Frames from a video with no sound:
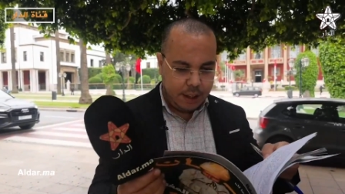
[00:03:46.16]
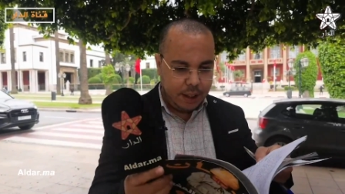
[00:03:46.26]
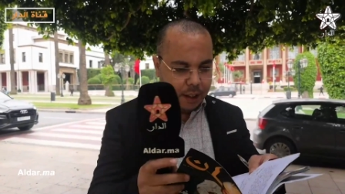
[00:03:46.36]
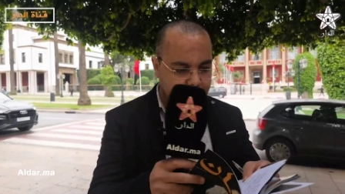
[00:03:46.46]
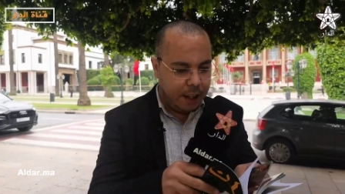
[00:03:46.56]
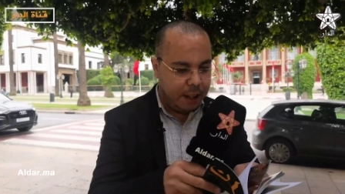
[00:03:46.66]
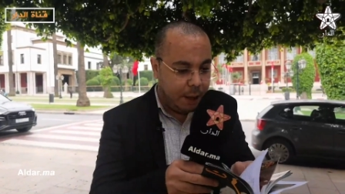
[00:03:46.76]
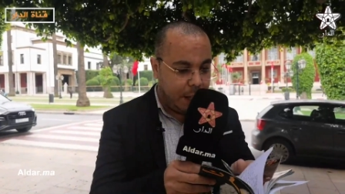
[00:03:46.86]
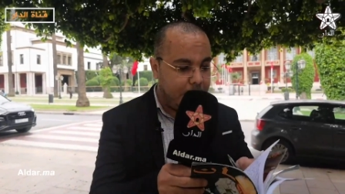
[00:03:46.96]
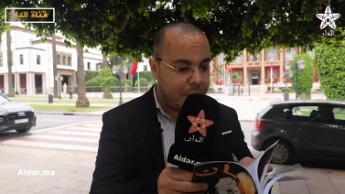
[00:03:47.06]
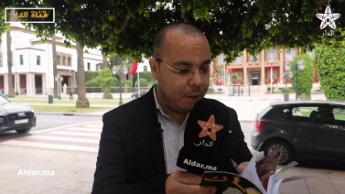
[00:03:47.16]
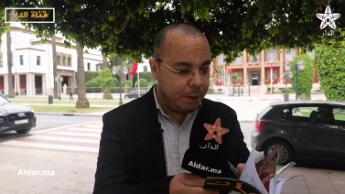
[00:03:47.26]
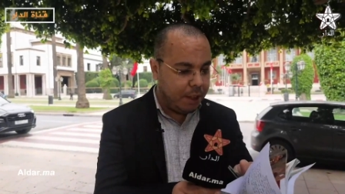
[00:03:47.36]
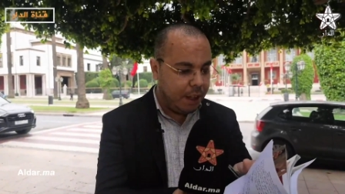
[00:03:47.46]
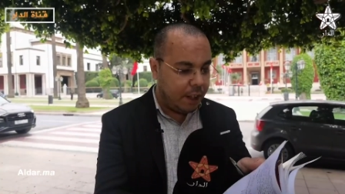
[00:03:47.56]
يعني يعني غير
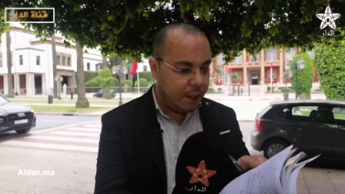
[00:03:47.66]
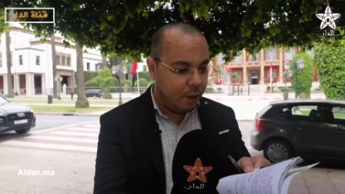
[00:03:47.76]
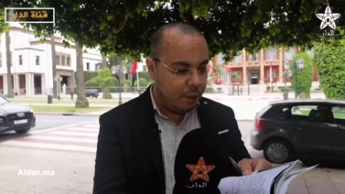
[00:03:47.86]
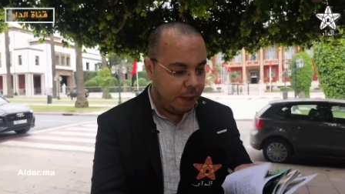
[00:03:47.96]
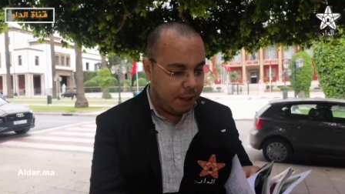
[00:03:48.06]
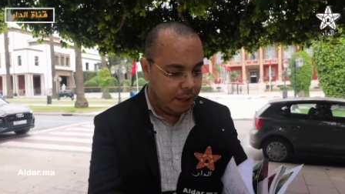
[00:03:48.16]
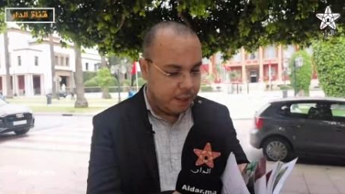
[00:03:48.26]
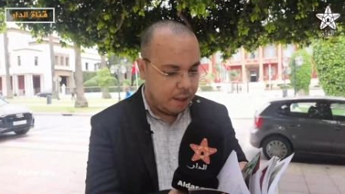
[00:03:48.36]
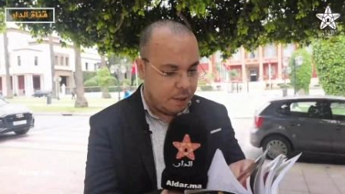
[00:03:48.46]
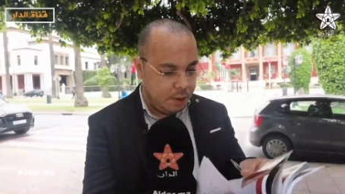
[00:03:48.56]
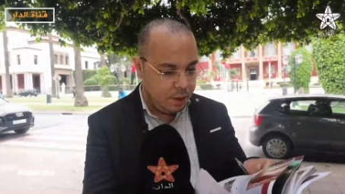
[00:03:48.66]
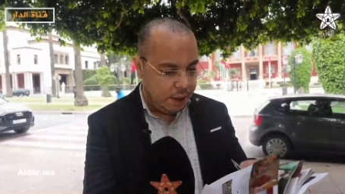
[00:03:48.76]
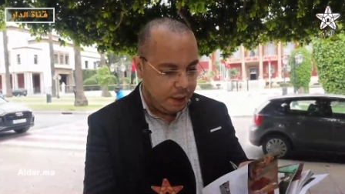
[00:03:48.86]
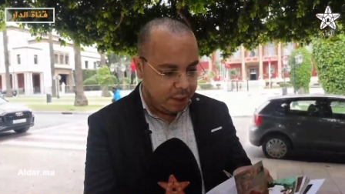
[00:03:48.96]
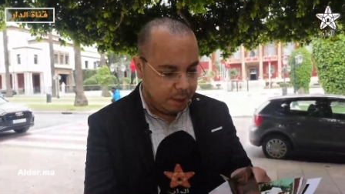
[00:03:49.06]
باش باش ناكدوا باللي
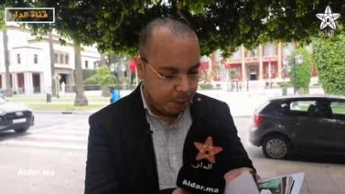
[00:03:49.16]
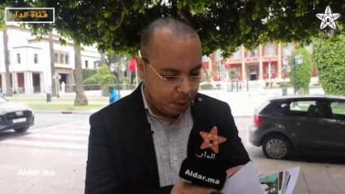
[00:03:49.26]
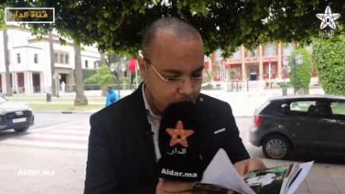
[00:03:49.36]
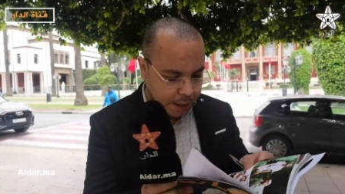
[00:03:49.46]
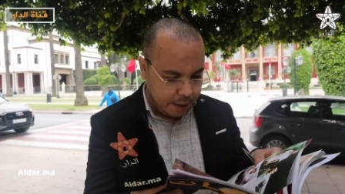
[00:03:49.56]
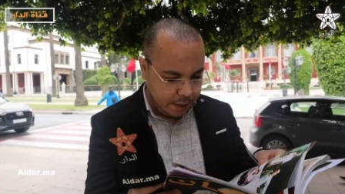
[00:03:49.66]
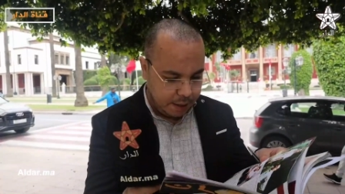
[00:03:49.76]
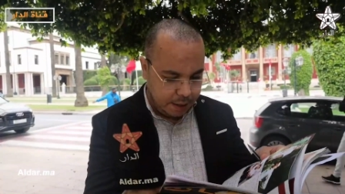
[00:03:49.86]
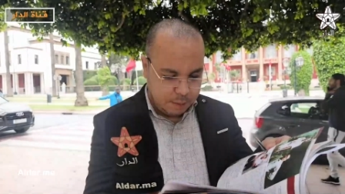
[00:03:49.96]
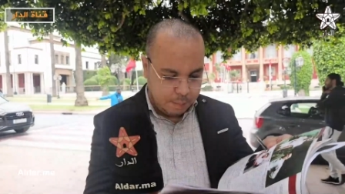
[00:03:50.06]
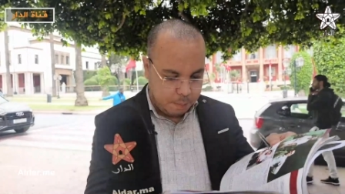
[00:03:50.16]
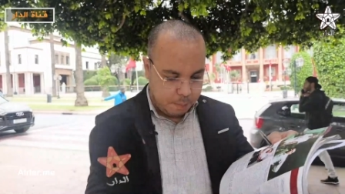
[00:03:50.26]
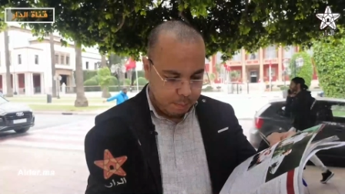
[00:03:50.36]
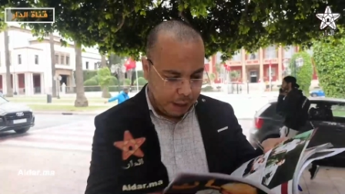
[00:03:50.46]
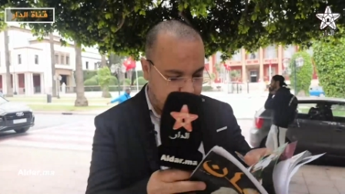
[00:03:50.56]
انه اسم الغماري
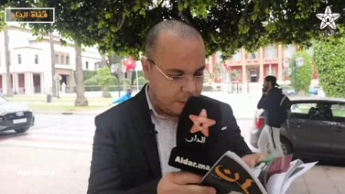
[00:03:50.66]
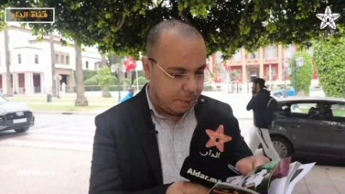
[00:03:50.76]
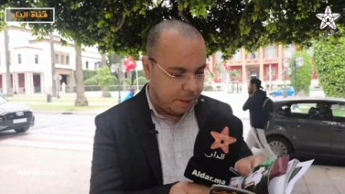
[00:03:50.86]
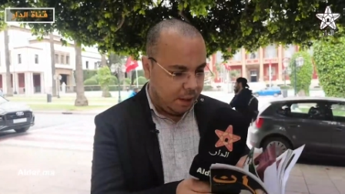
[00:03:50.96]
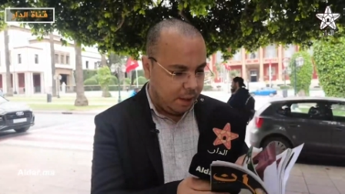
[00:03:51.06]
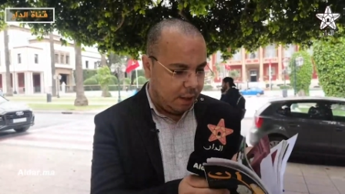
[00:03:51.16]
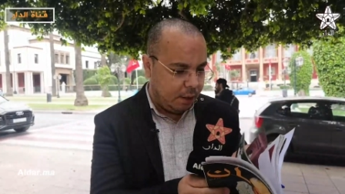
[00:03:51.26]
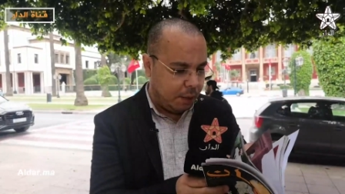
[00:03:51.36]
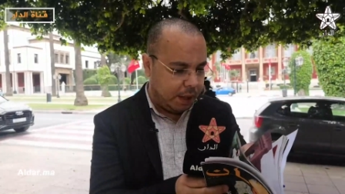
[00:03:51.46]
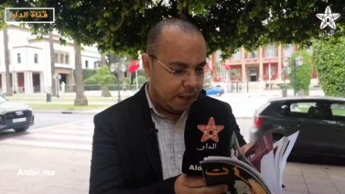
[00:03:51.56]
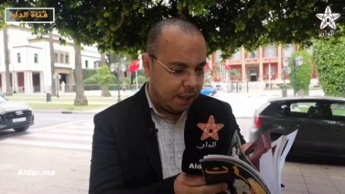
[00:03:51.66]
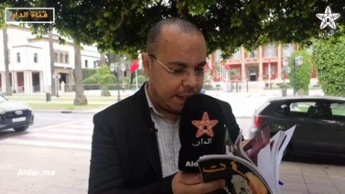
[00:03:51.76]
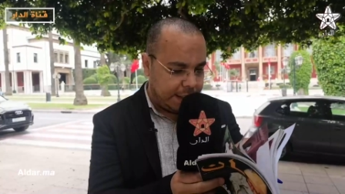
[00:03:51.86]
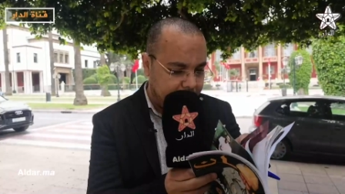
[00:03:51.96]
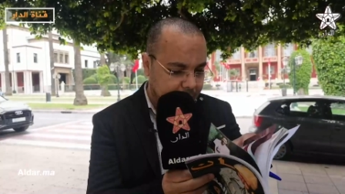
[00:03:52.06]
اسم مغربي
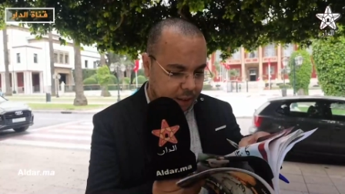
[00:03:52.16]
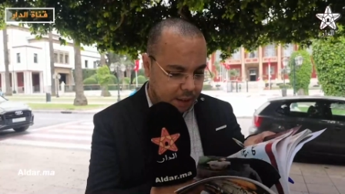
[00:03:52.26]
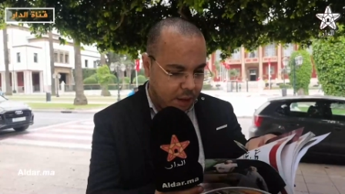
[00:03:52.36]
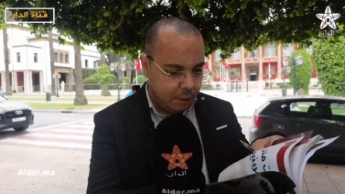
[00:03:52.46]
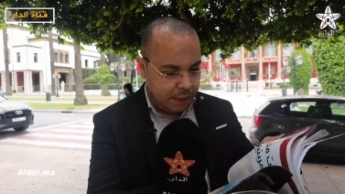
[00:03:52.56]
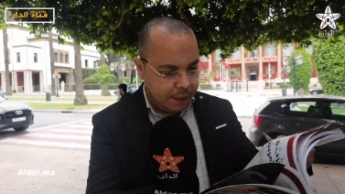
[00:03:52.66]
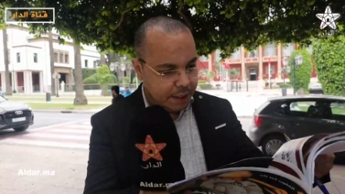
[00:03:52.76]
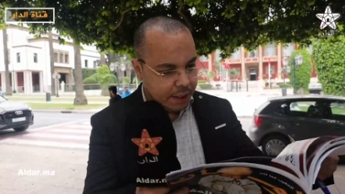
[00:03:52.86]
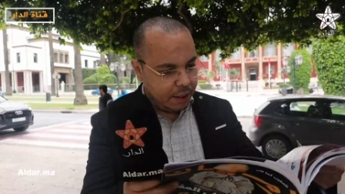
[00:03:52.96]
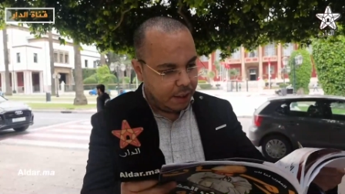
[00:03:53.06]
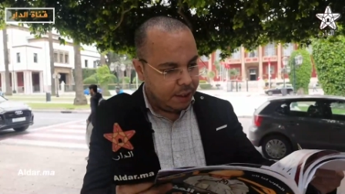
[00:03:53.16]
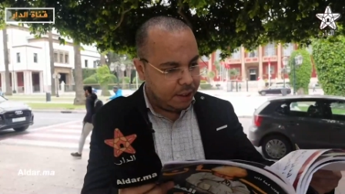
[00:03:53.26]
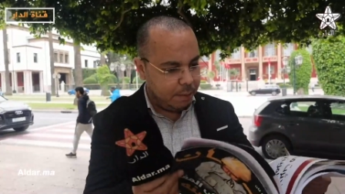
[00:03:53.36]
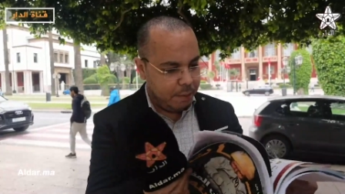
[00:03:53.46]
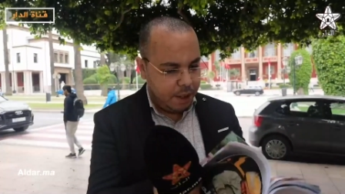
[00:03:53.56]
واصيل وليس
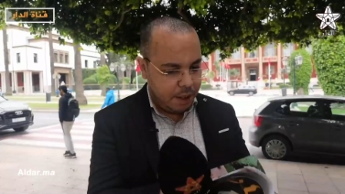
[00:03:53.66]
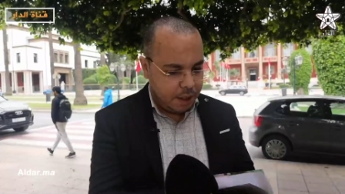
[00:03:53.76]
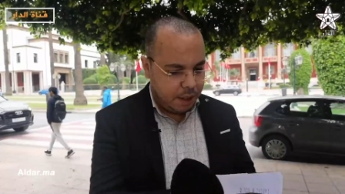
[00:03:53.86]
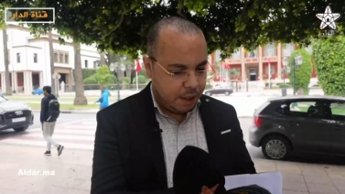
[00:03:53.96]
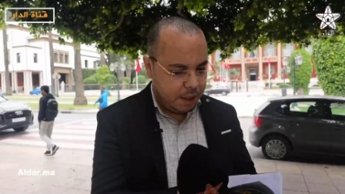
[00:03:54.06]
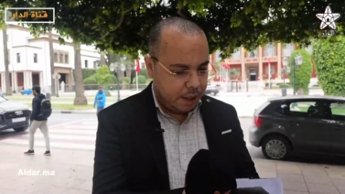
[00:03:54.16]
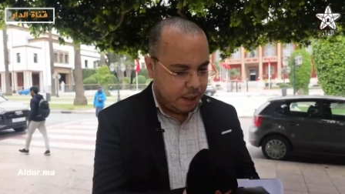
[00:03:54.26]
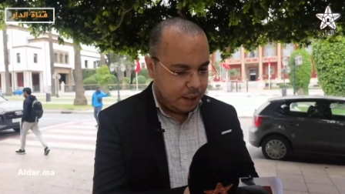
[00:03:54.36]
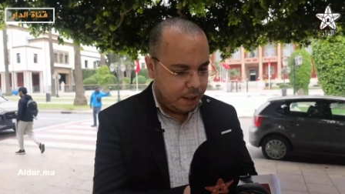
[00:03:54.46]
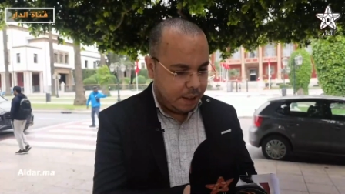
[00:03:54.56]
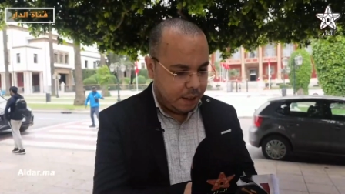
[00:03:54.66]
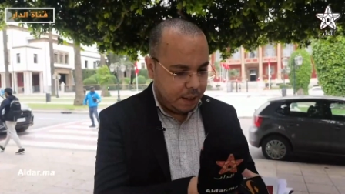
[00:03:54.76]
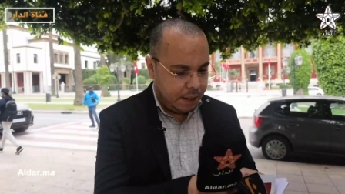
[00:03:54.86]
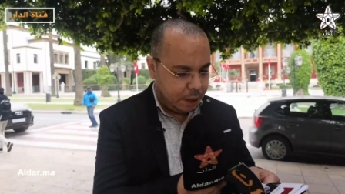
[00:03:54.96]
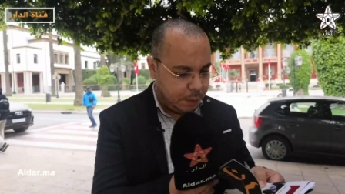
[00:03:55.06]
اسم
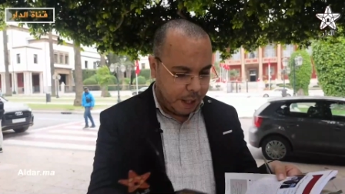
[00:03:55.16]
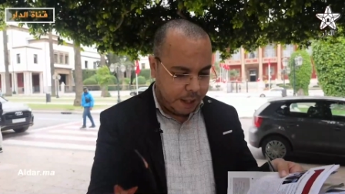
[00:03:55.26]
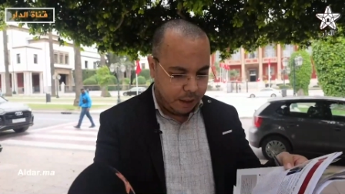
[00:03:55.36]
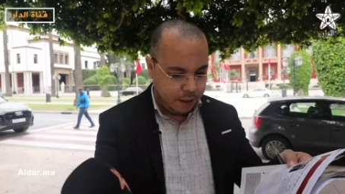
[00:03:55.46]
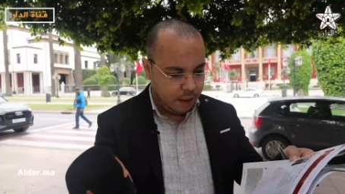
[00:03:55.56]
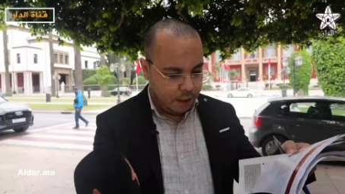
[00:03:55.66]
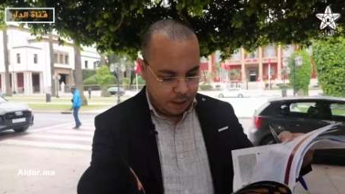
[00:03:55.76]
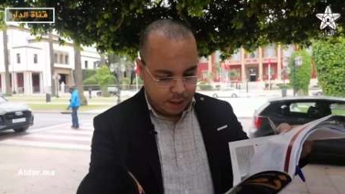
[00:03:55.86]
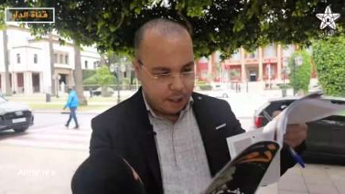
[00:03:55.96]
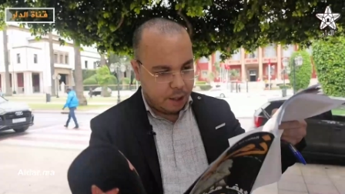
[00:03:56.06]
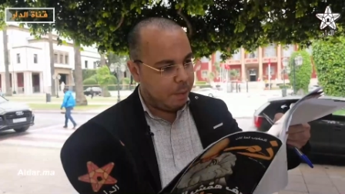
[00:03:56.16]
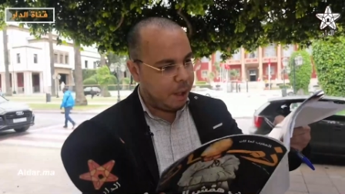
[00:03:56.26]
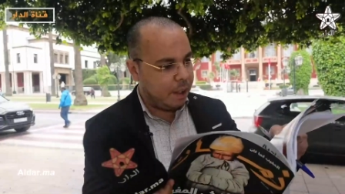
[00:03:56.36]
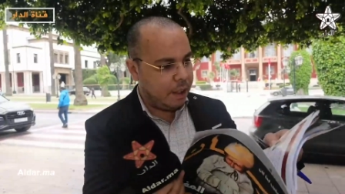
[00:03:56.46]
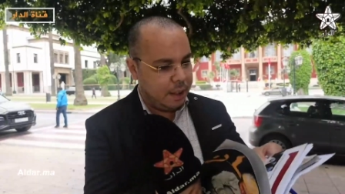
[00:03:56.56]
آه اسباني
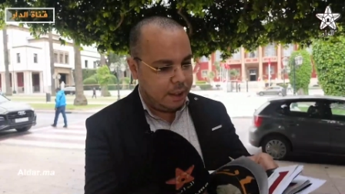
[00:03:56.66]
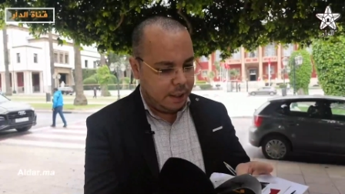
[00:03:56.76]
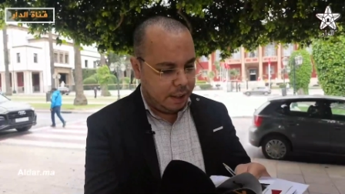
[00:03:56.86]
هما